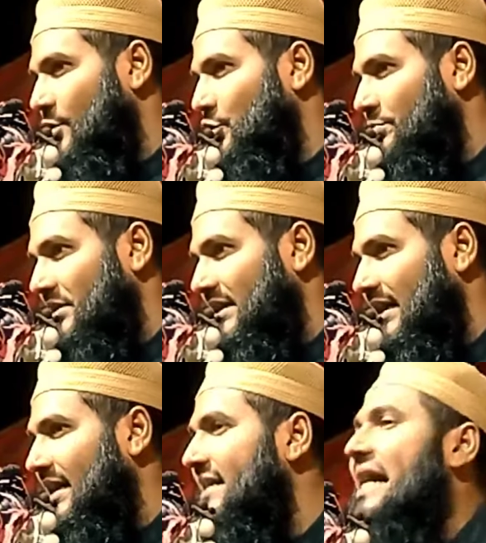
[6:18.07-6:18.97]
আপেল আঙ্গুর
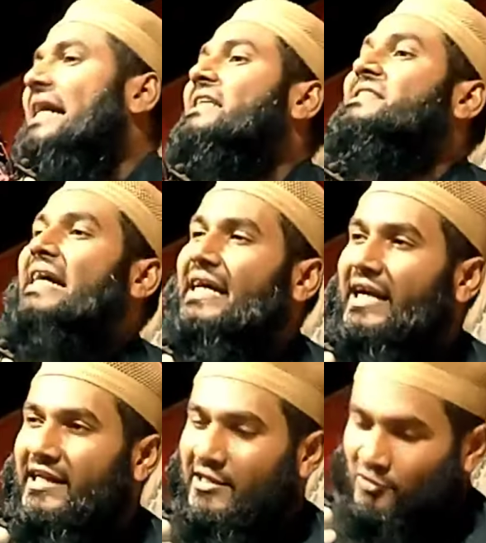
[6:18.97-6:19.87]
বেদানা রাখার
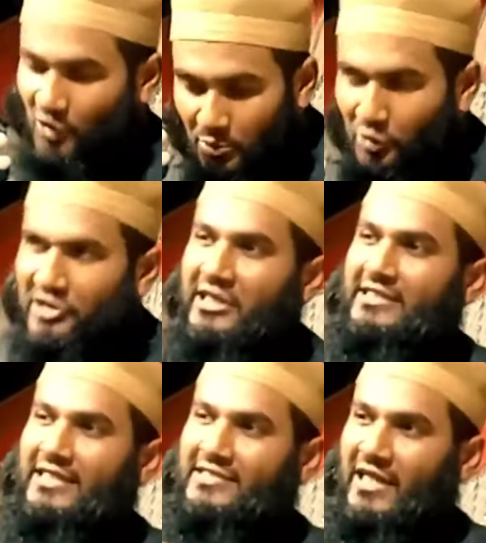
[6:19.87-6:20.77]
জায়গা নেই তবুও
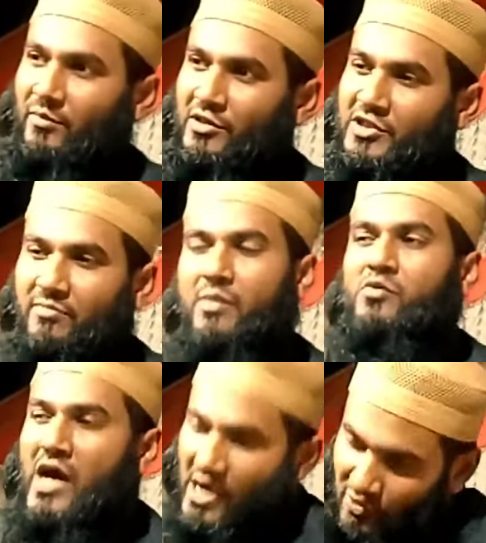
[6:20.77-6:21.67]
নিয়ে যাচ্ছে আর বলছে
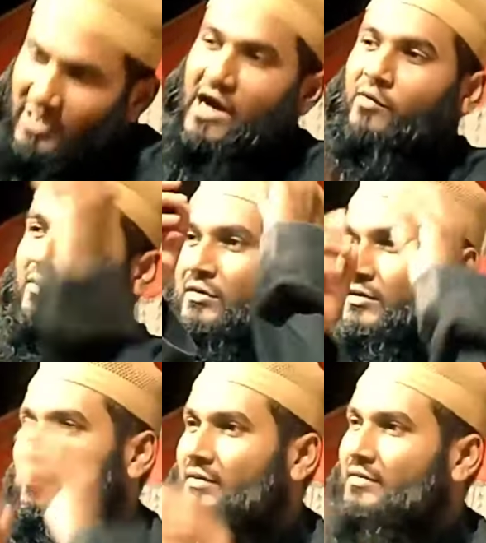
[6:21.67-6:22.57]
মামু আরও খাও
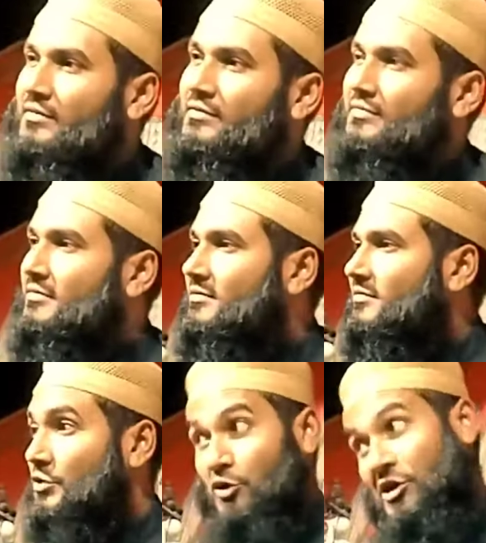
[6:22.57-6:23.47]

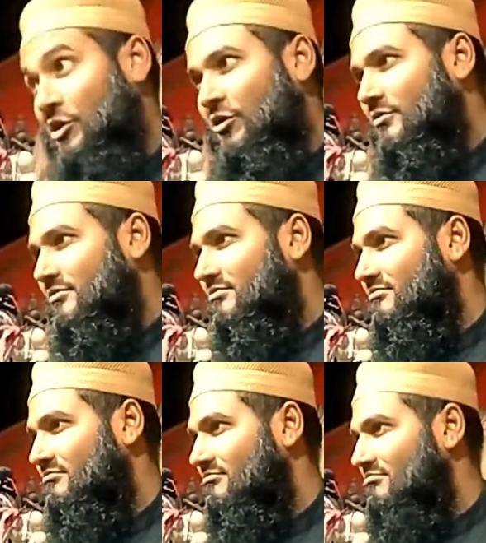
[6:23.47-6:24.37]
ধনী লোক
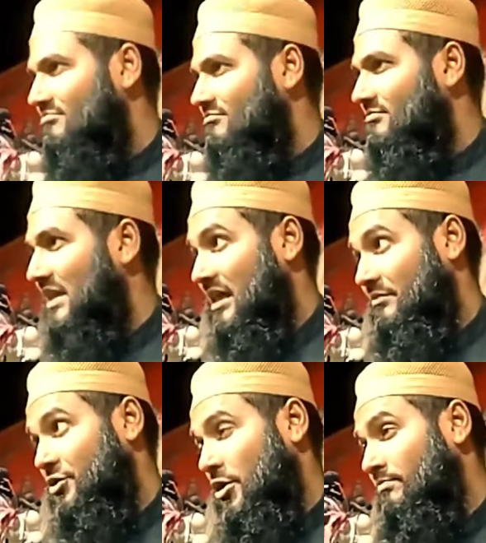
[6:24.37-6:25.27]

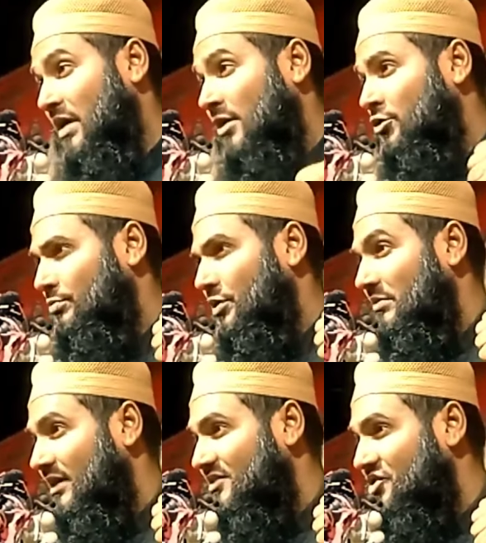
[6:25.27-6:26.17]
গ্রামের সম্ভ্রান্ত
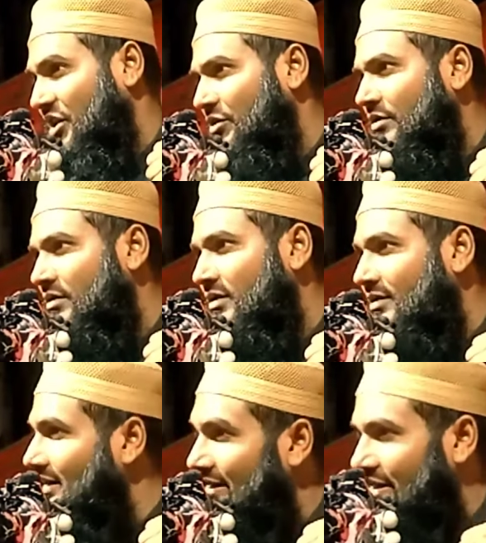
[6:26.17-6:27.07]
পরিবারের ছেলেও
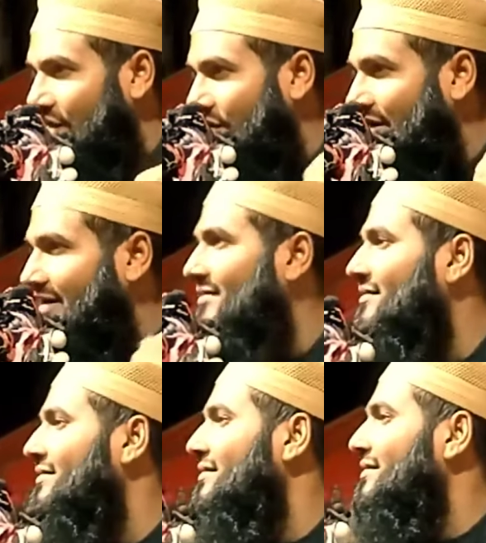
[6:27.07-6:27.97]
এই কারণে
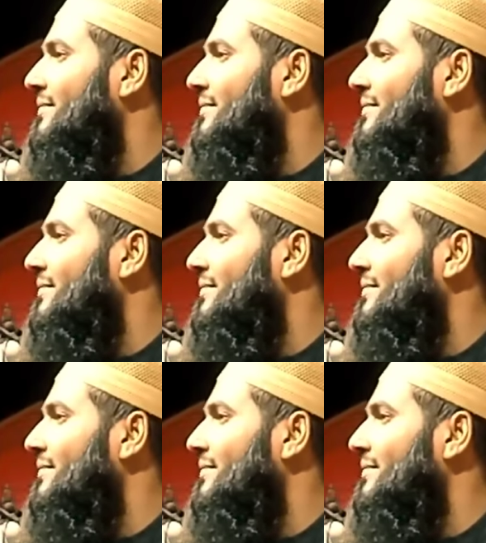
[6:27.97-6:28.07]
